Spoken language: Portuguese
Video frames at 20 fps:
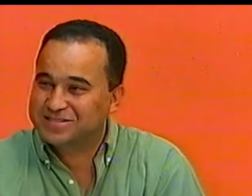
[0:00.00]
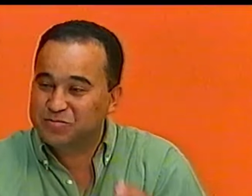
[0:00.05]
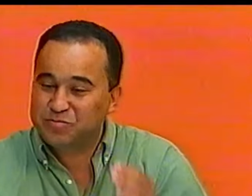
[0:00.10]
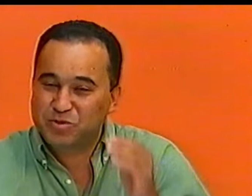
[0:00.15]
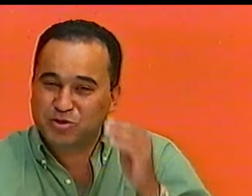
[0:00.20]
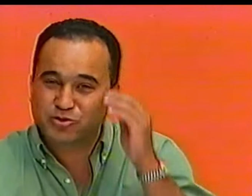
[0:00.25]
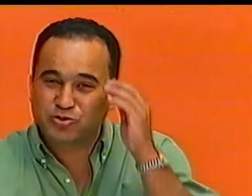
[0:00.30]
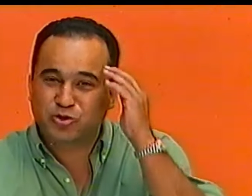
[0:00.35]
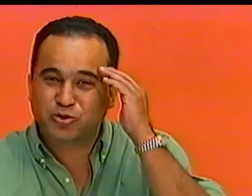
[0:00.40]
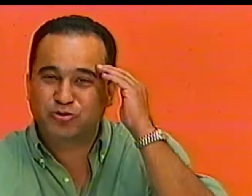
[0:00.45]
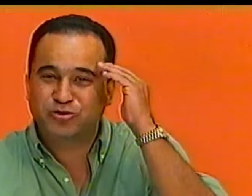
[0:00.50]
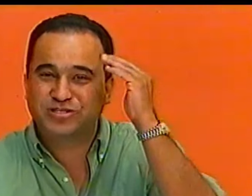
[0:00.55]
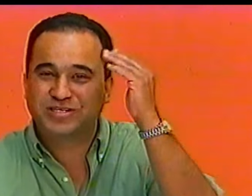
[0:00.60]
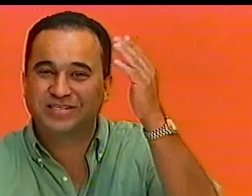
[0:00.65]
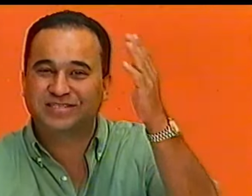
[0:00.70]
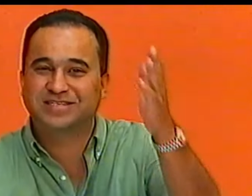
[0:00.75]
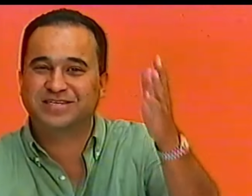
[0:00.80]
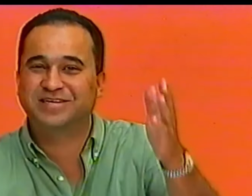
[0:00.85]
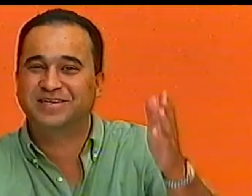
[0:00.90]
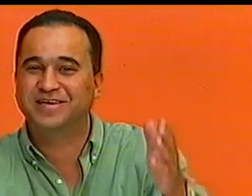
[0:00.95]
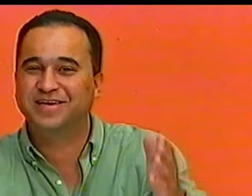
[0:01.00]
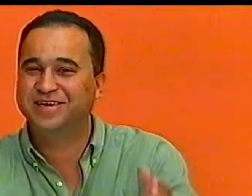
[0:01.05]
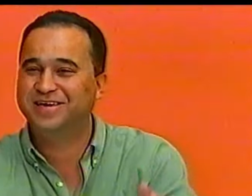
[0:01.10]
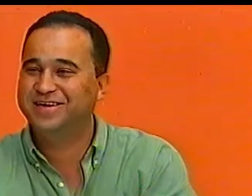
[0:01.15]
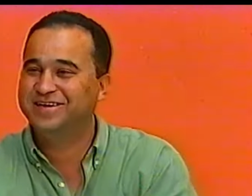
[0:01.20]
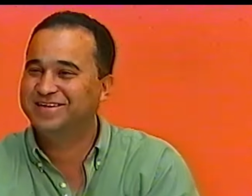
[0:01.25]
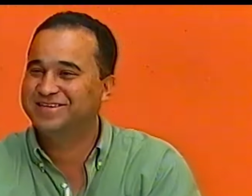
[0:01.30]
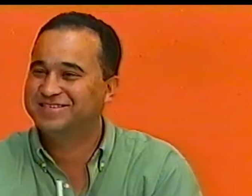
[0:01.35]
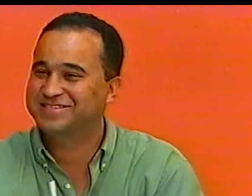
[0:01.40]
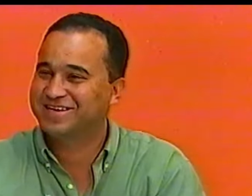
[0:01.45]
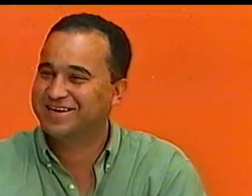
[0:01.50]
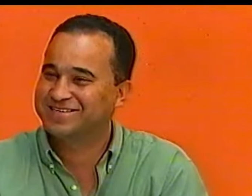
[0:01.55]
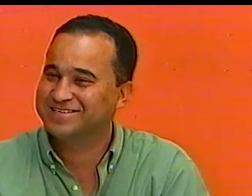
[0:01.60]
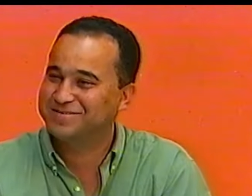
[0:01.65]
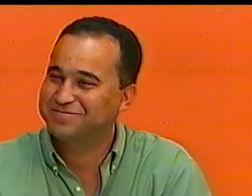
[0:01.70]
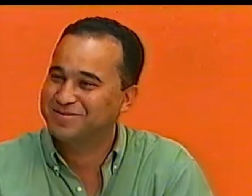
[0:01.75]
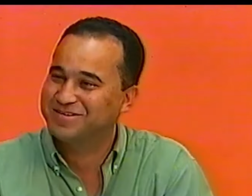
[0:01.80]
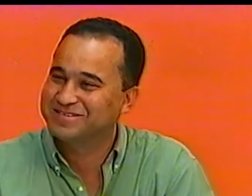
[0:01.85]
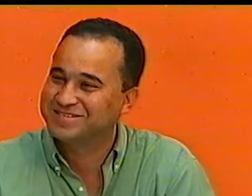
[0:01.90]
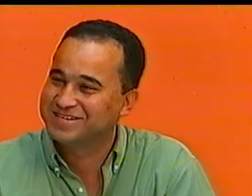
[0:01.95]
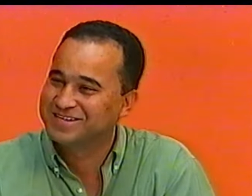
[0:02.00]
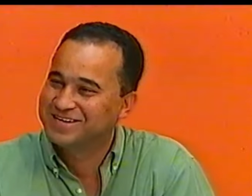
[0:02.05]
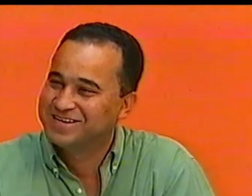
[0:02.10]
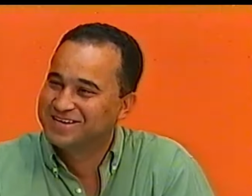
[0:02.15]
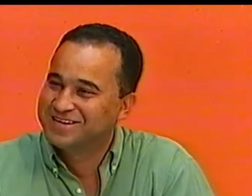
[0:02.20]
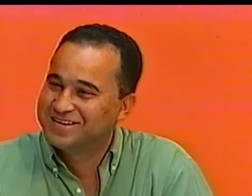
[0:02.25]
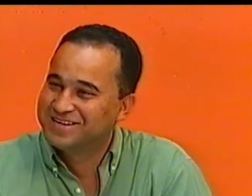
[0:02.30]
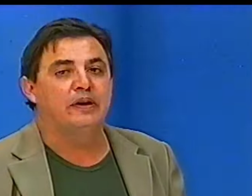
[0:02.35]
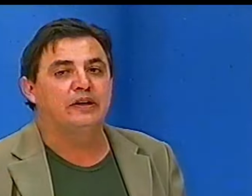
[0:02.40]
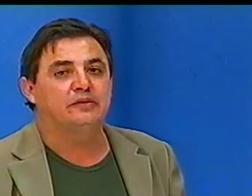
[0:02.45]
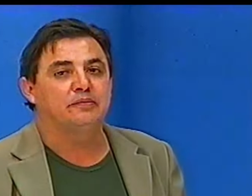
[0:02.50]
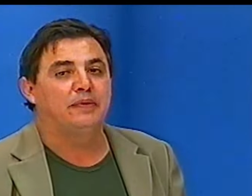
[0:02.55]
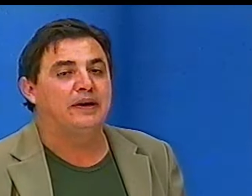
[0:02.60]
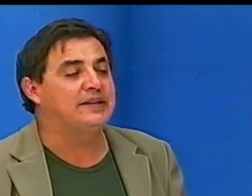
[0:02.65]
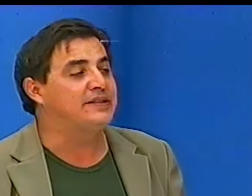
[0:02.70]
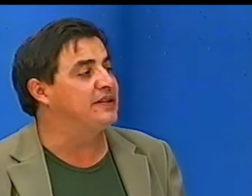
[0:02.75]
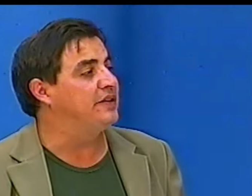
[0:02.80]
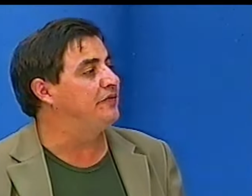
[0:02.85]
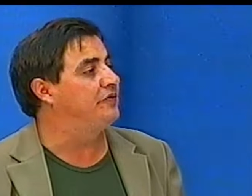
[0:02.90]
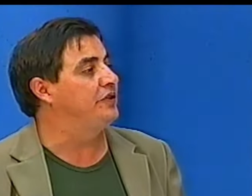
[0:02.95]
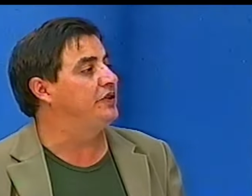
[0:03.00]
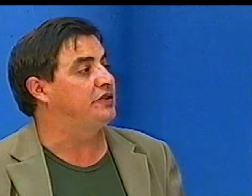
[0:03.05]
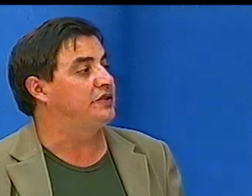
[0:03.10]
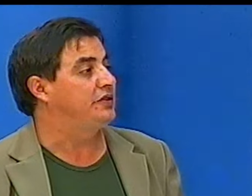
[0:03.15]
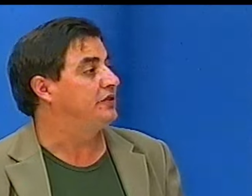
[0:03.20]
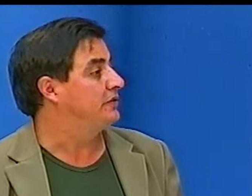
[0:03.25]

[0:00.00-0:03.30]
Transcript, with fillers: Você pensou no dia seguinte? Eu falei com o Vimar, eu não aguento mais serviço.